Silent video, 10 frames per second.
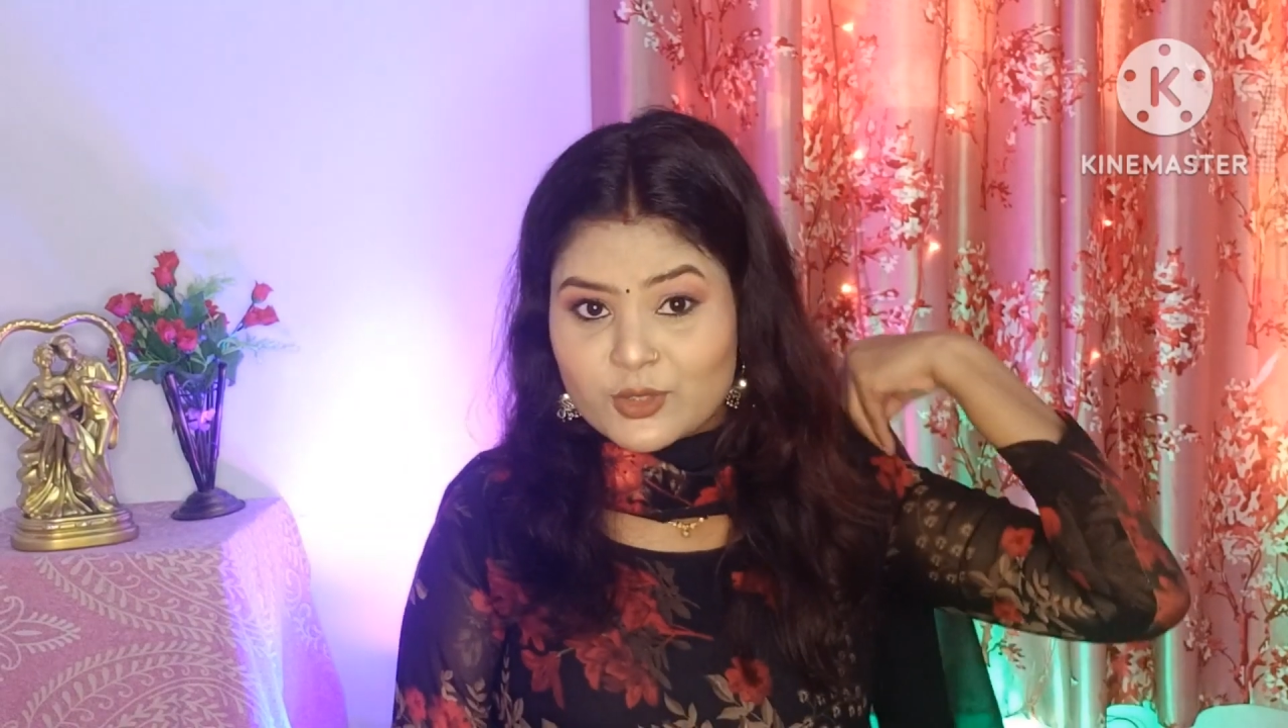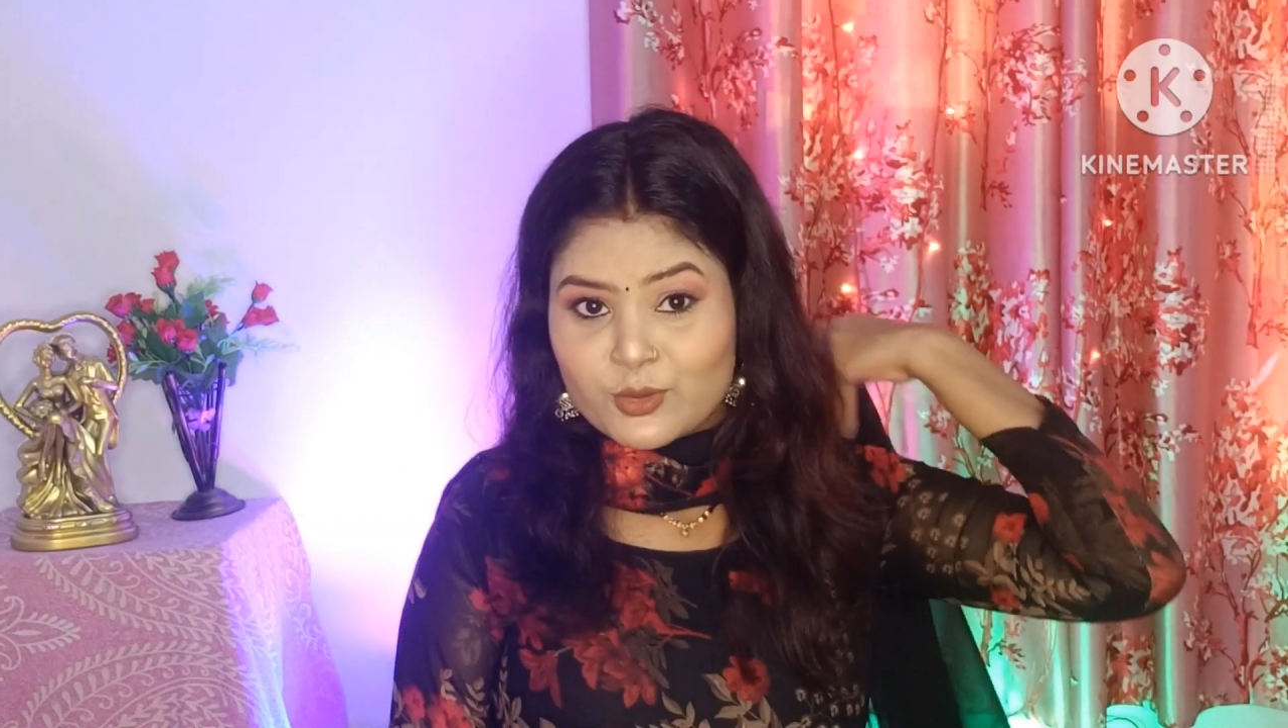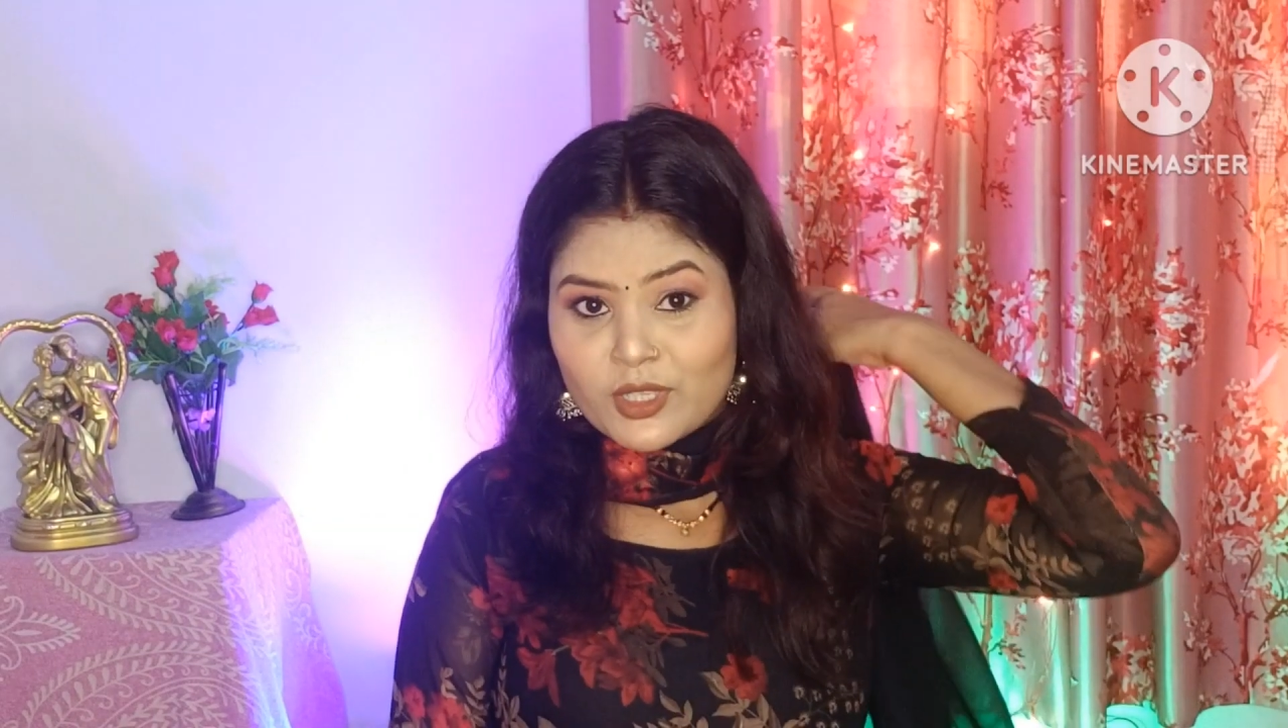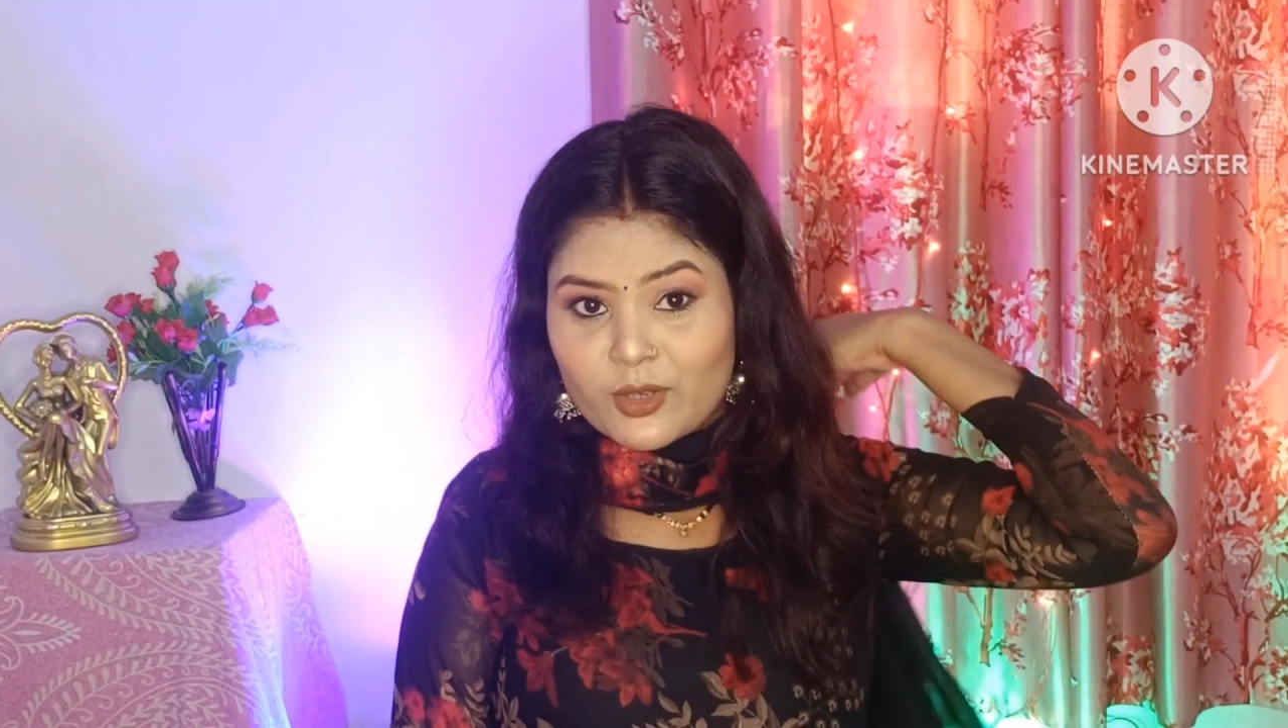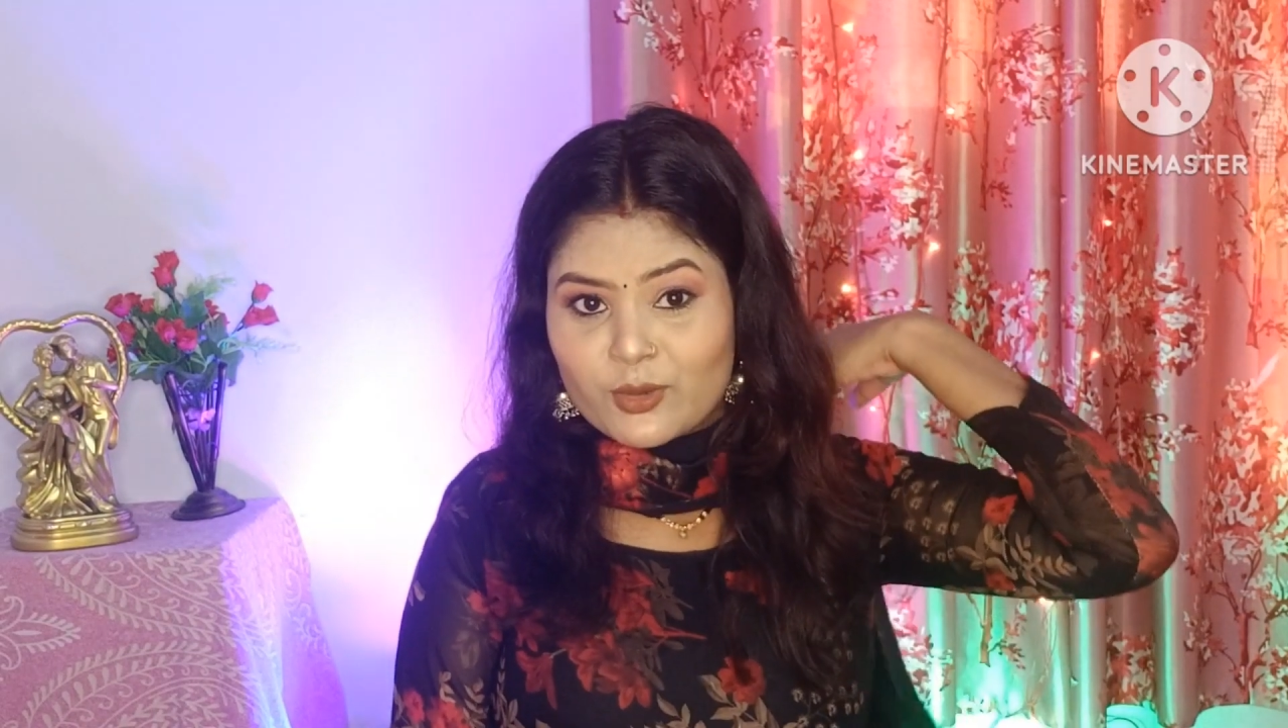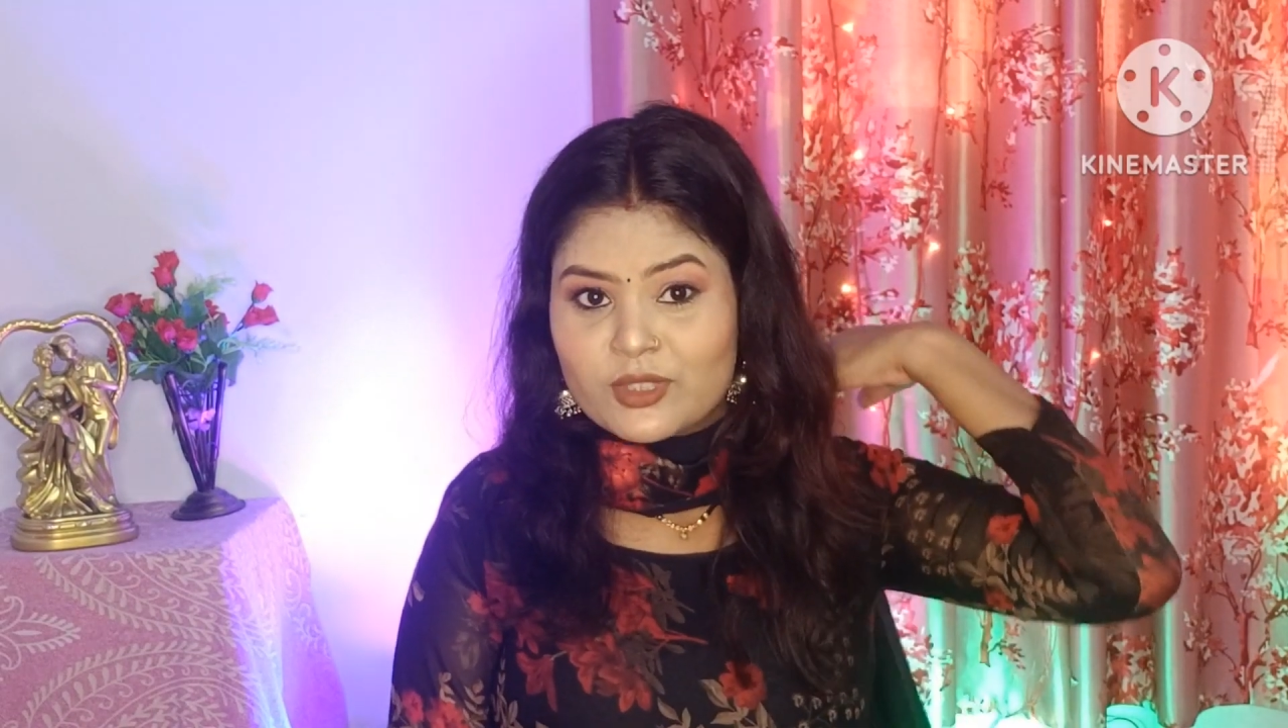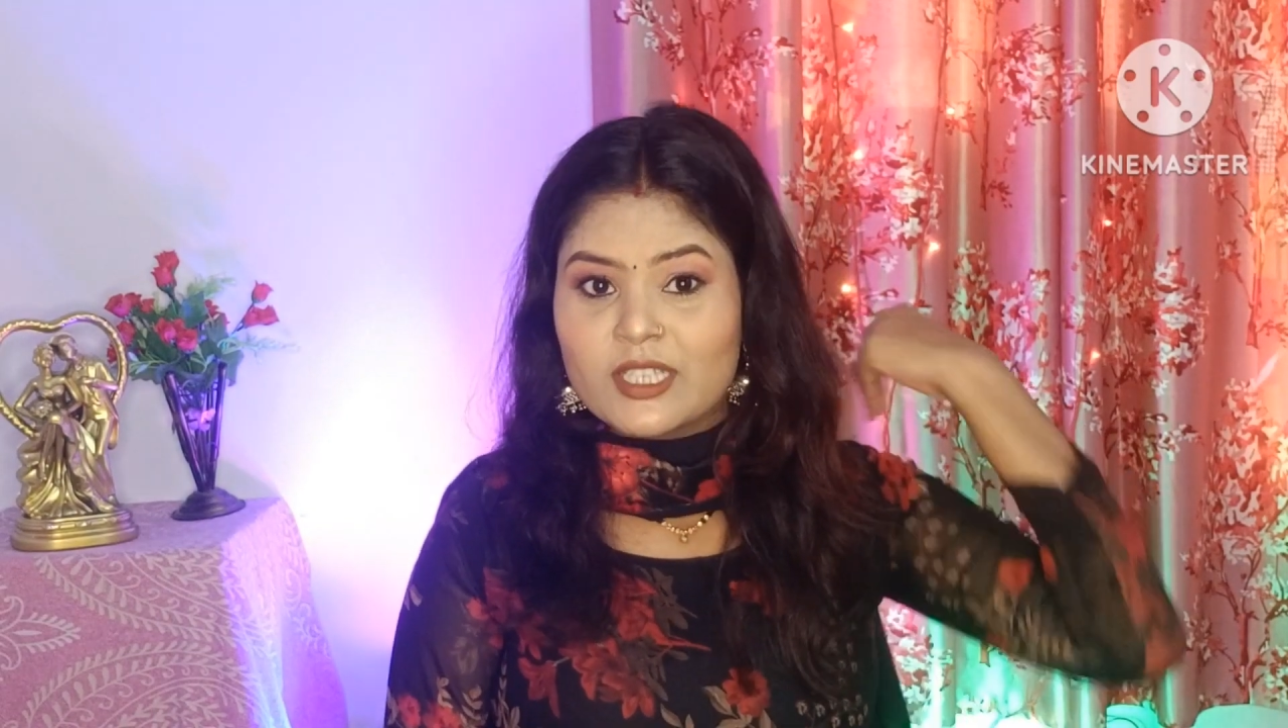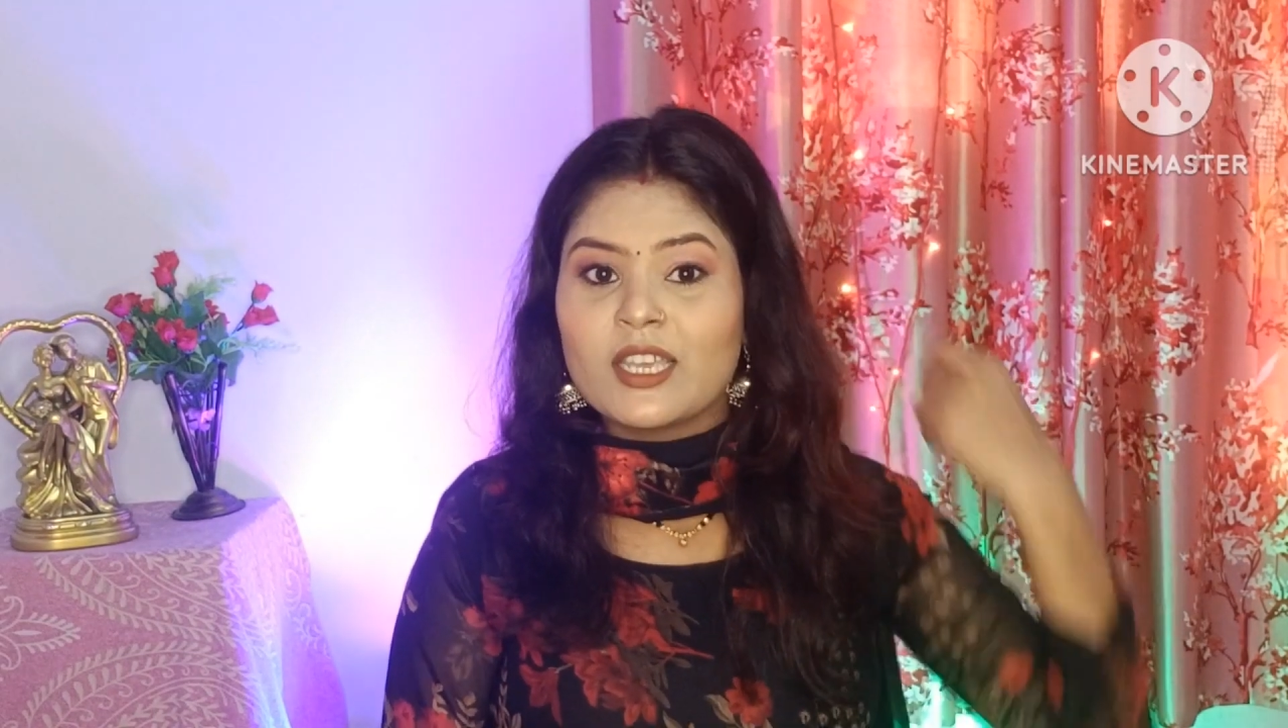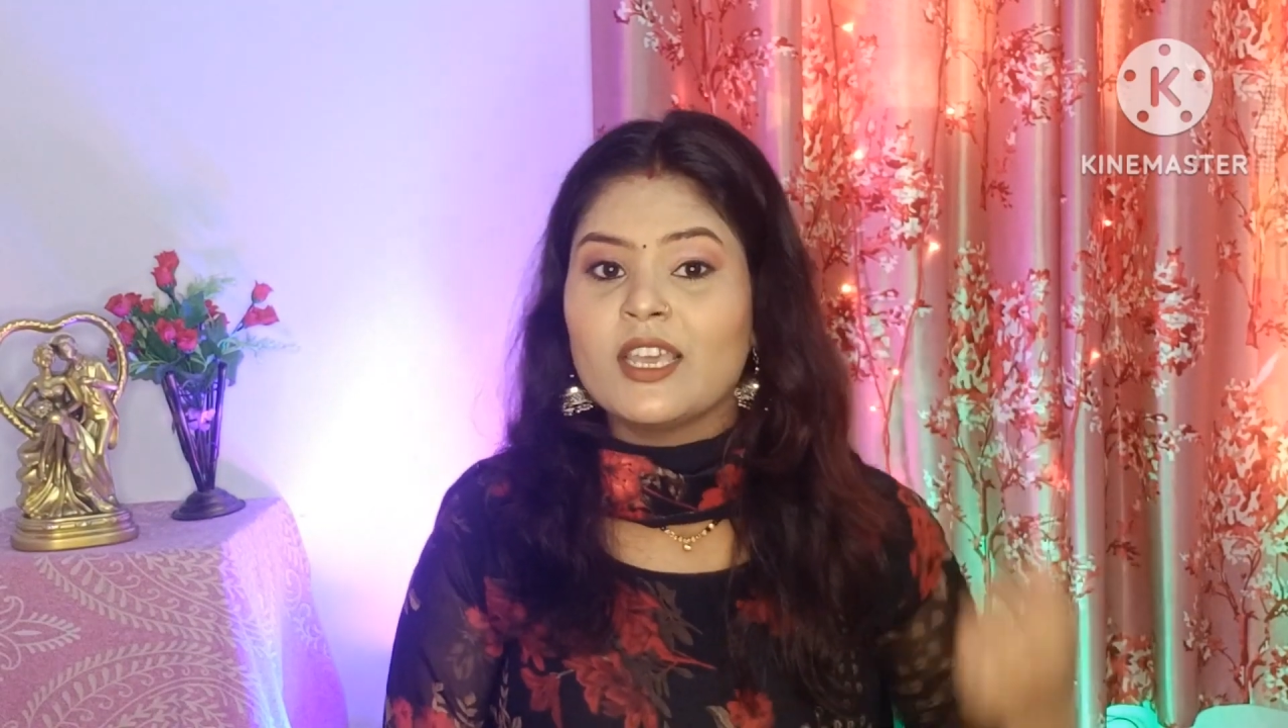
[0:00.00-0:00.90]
सुंदर कुर्ते